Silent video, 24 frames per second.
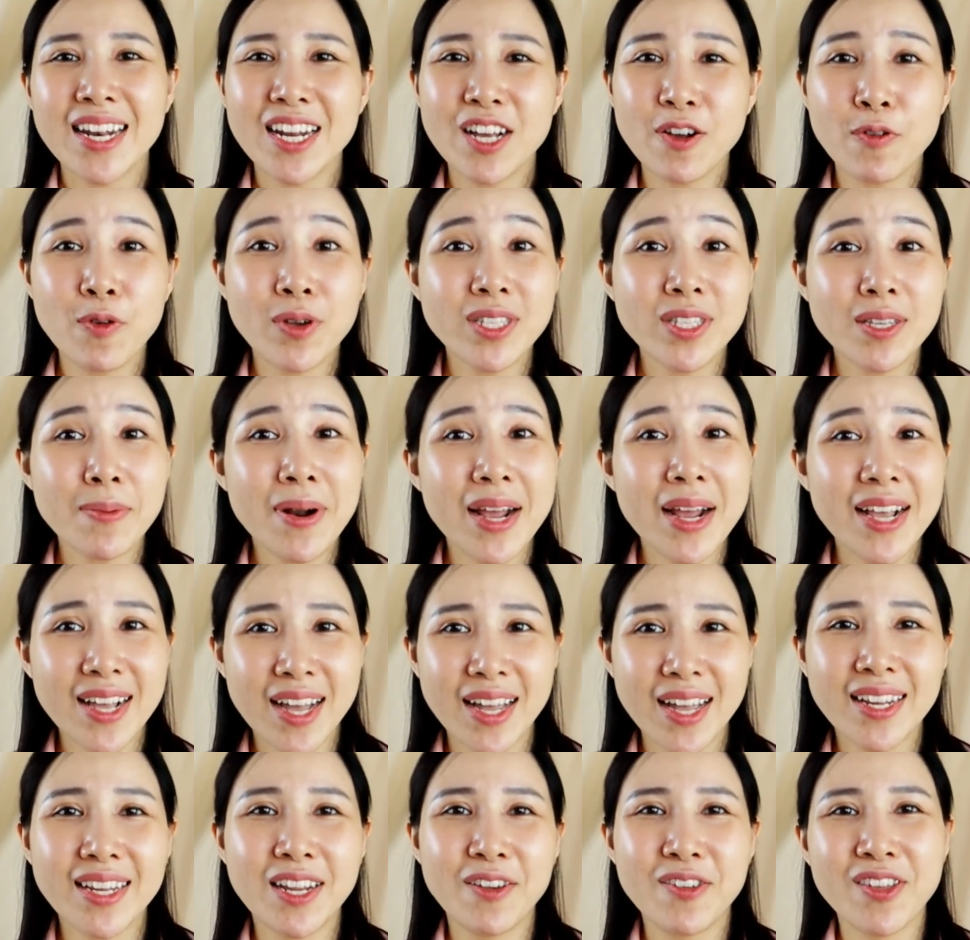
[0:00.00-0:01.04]
đừng quên subscribe
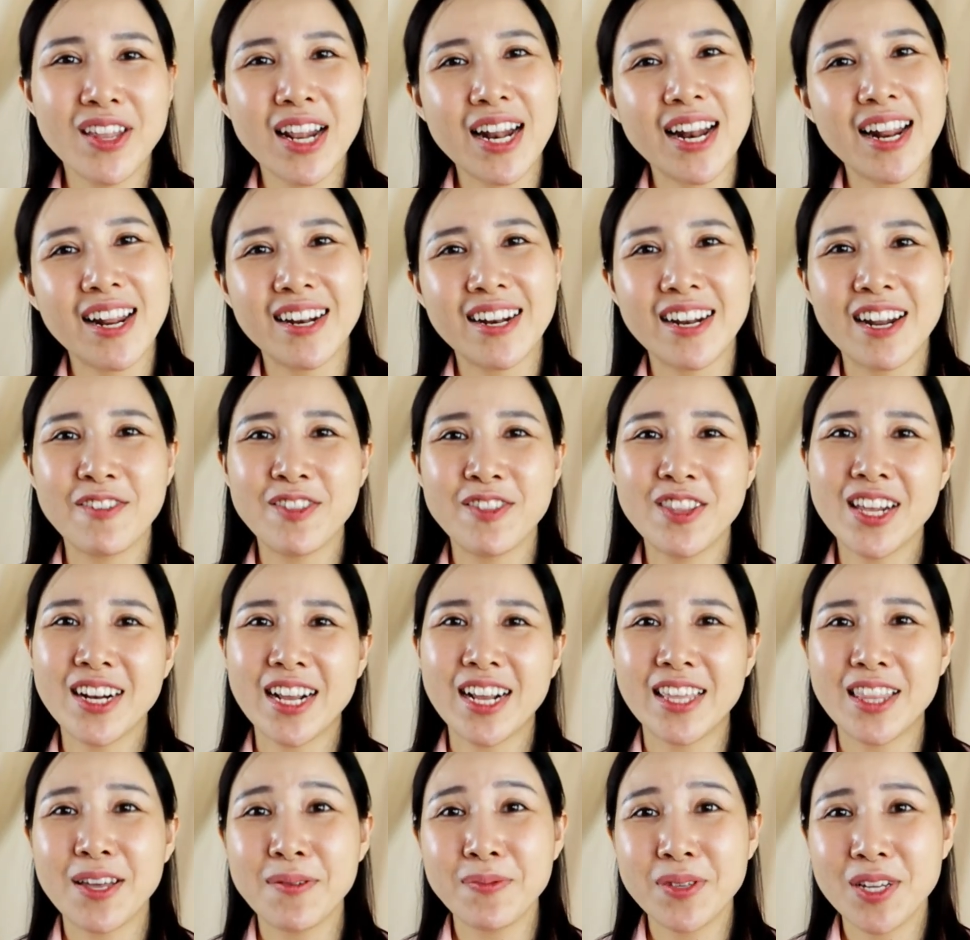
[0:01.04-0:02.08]
kênh nếu như đây là lần đầu
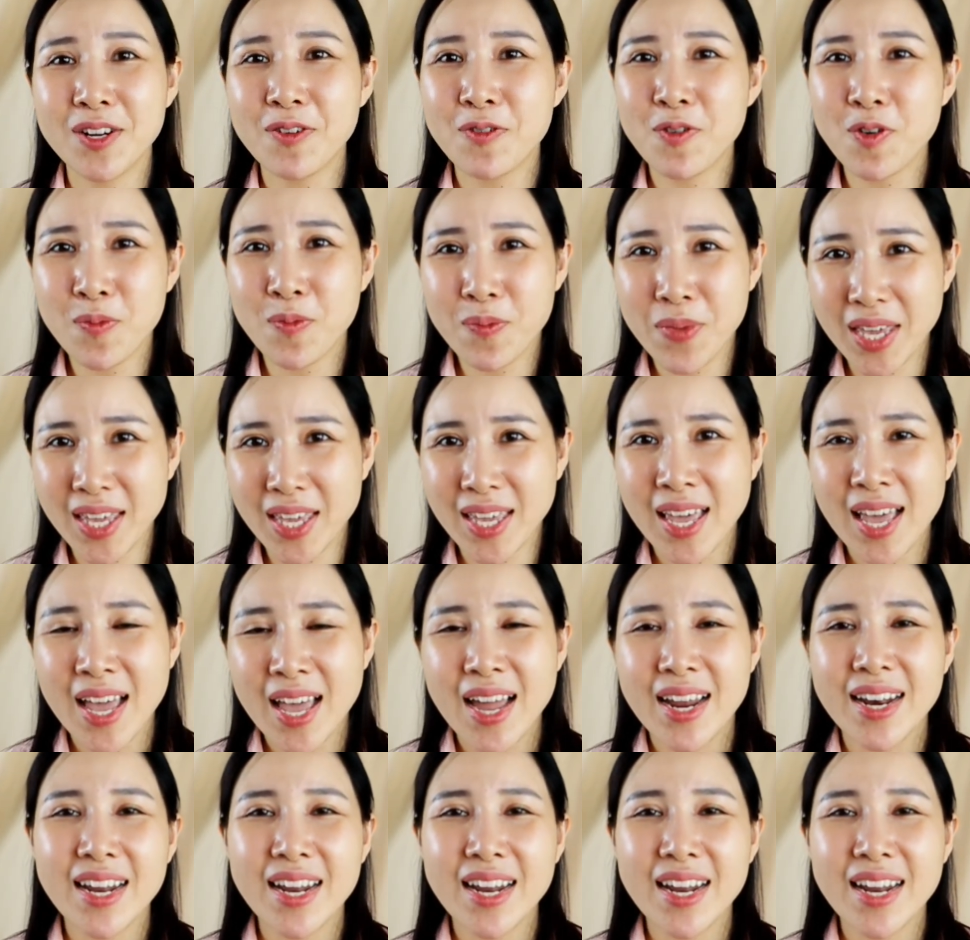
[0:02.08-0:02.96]
tiên ghé thăm channel của mình